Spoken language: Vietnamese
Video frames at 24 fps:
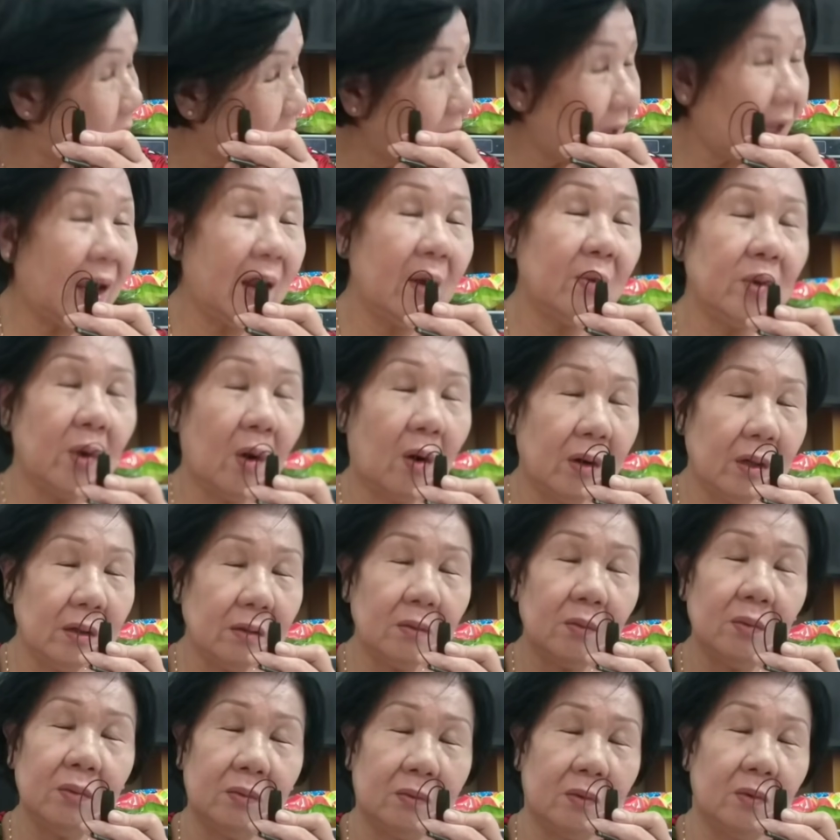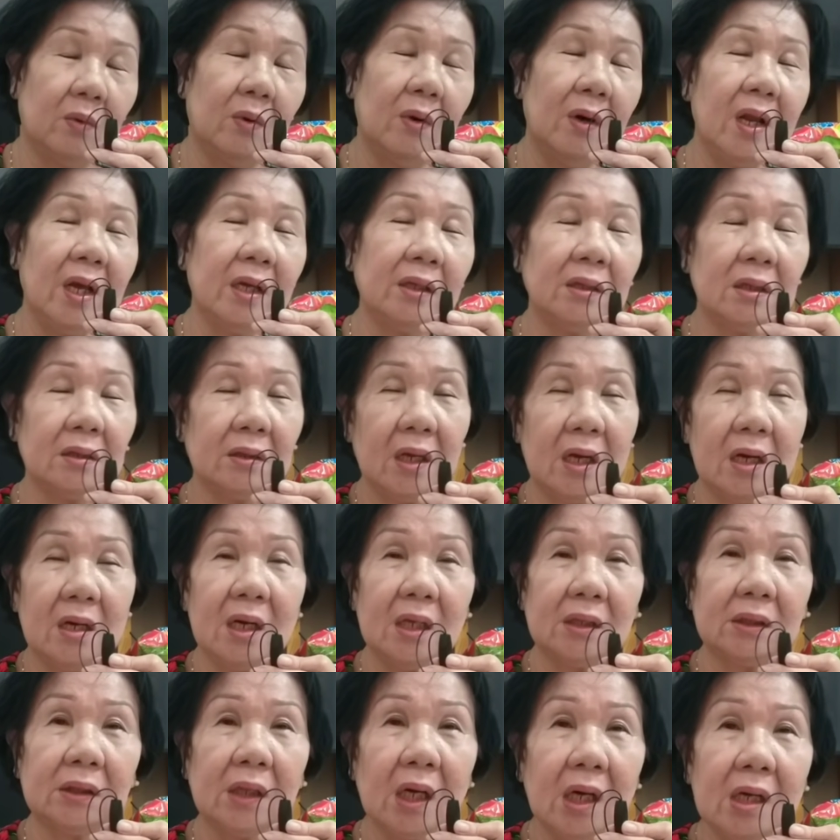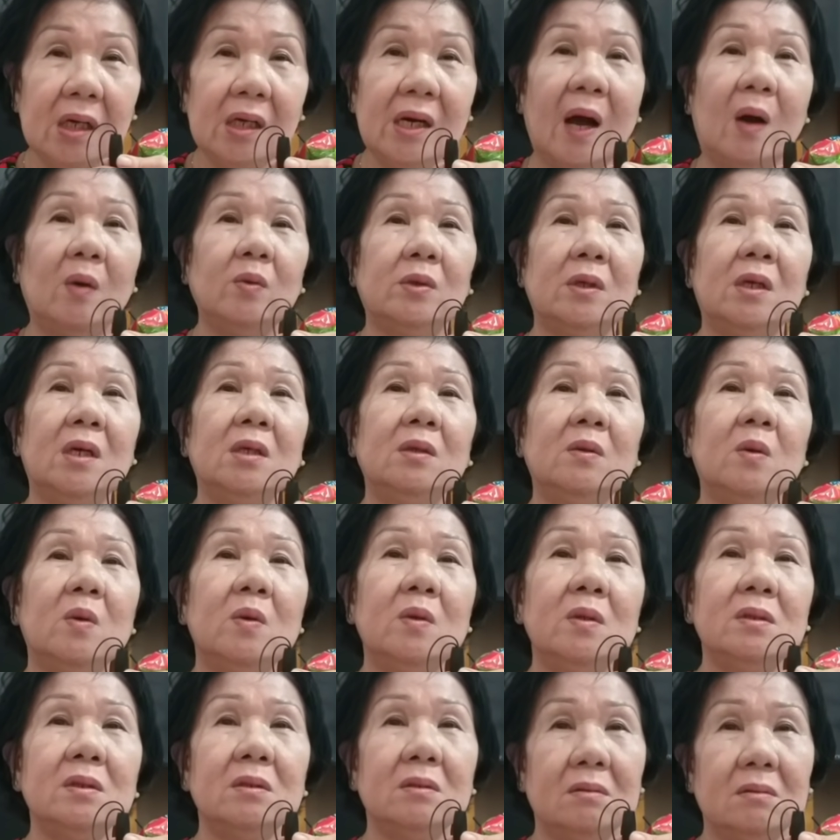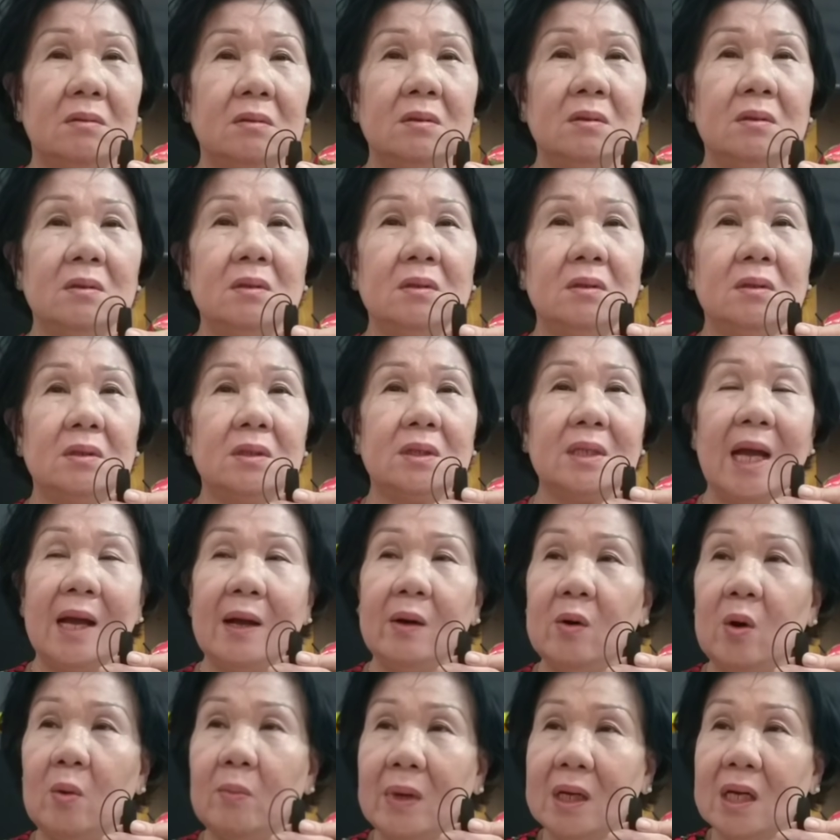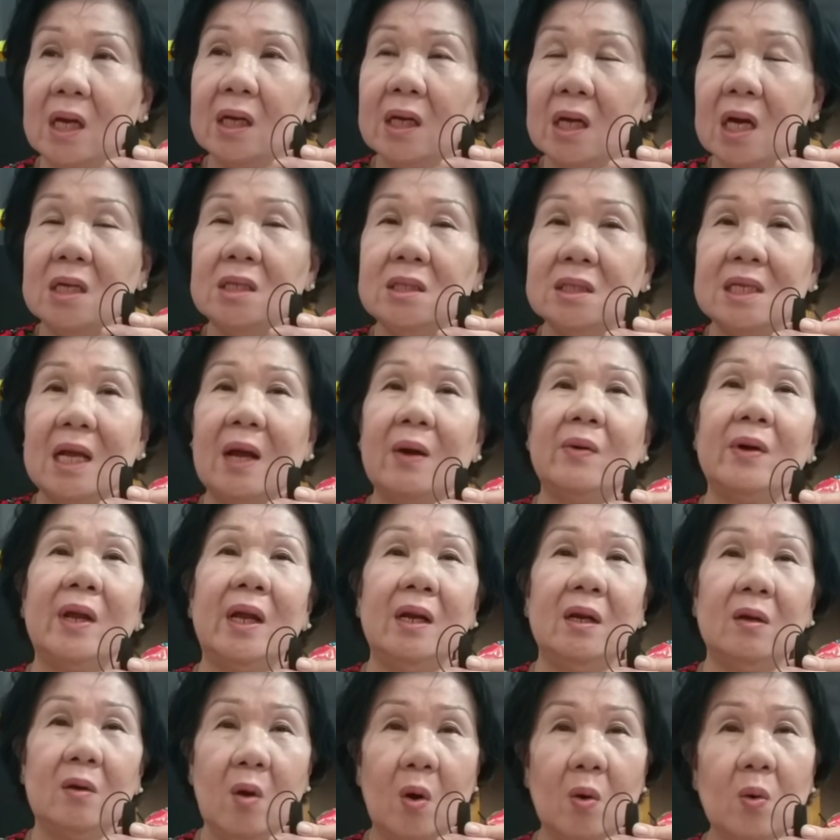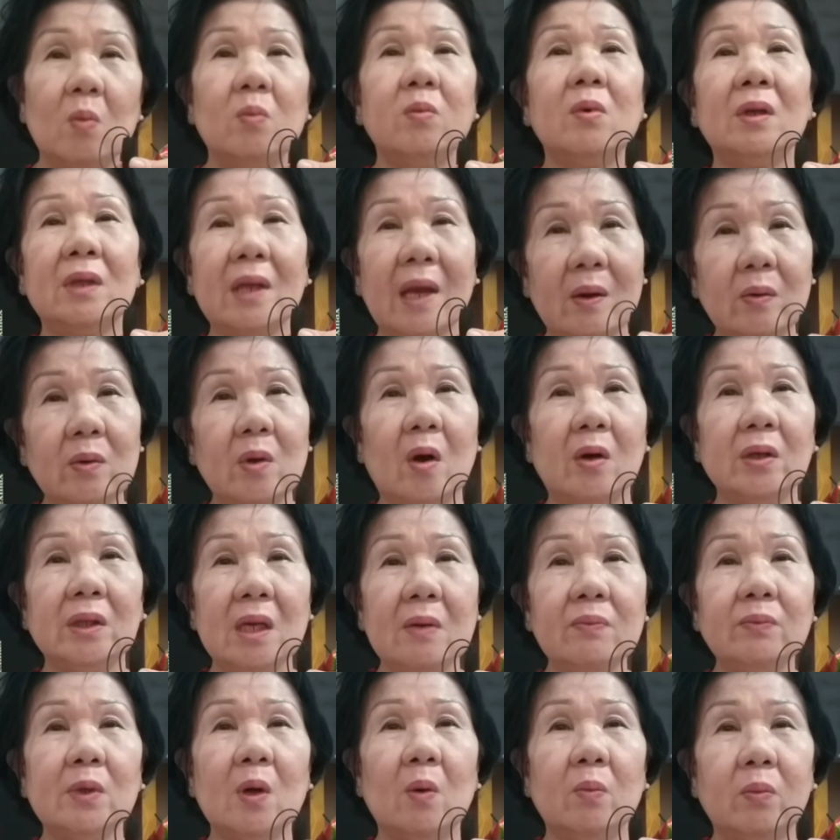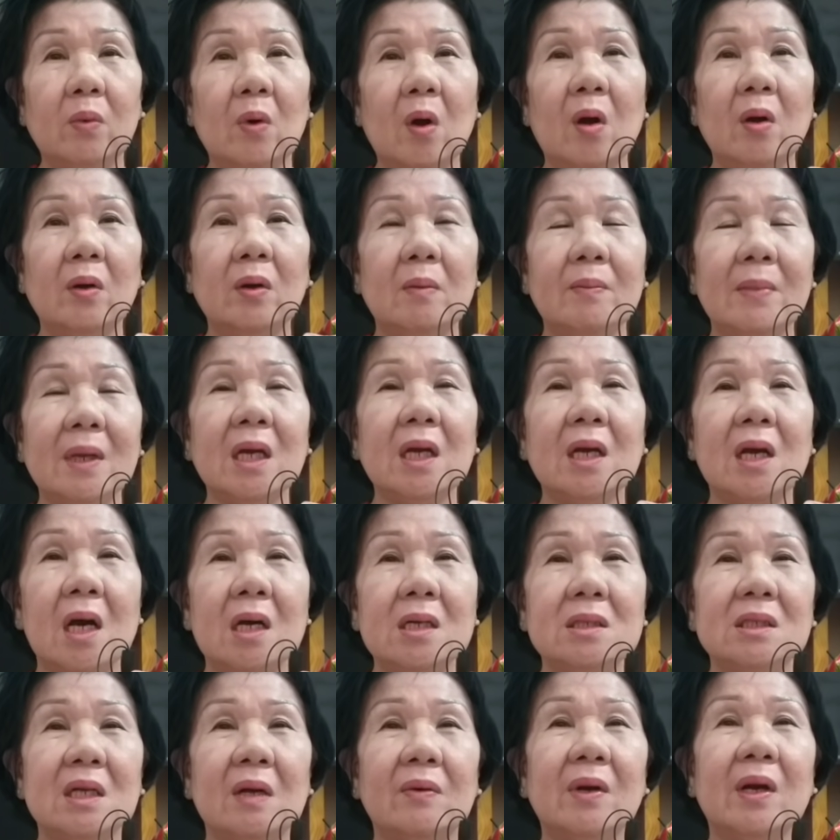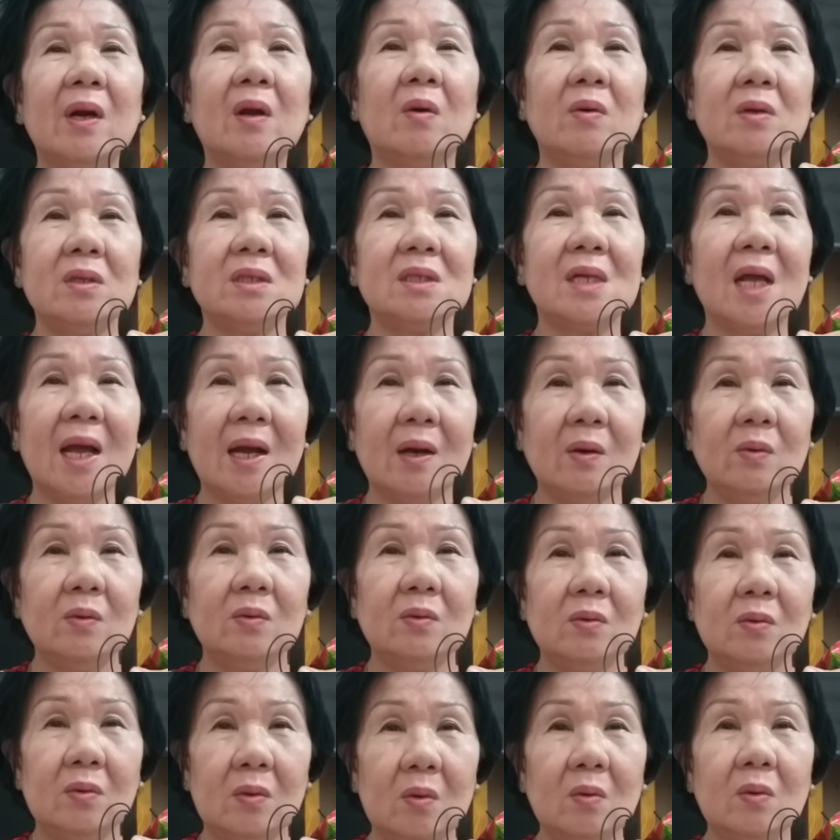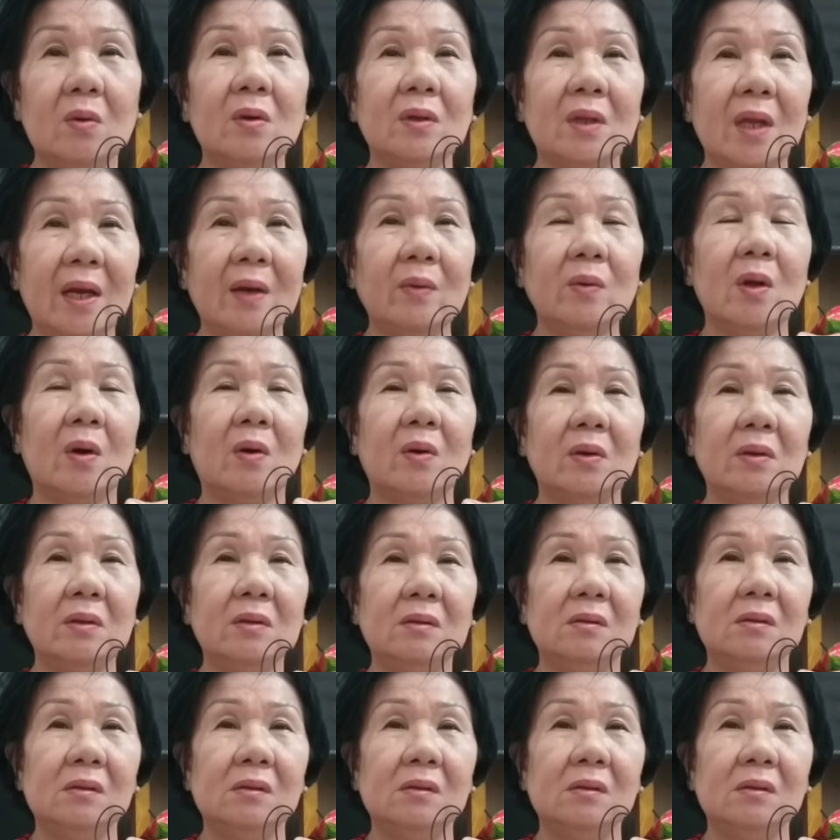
Theo dõi của Lê Thanh Thiện là từ đầu cho đến cuối. Sao rồi mấy cái kênh sau này là cô cũng có theo dõi, tiếp tục coi cái mấy cái kênh sau này nói sao, cô có theo dõi.